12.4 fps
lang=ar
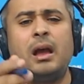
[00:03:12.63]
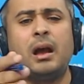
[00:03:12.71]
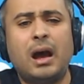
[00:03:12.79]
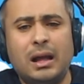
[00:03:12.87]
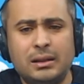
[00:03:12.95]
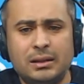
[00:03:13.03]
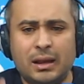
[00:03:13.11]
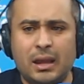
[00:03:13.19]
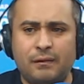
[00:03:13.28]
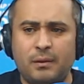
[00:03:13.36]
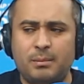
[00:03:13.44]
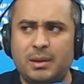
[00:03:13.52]
قاعد
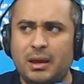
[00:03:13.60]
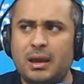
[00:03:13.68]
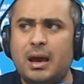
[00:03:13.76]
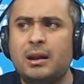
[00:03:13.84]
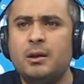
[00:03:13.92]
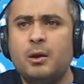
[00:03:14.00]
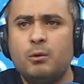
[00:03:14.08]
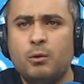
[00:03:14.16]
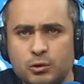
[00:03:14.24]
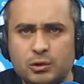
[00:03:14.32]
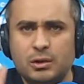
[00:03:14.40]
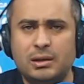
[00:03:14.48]
يتحكى في ابن خيار
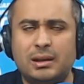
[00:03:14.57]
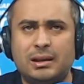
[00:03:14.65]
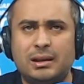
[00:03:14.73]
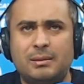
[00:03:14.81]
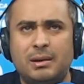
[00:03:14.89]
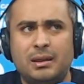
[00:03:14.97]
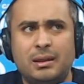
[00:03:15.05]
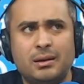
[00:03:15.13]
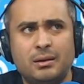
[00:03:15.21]
ووصلني الكلام هذا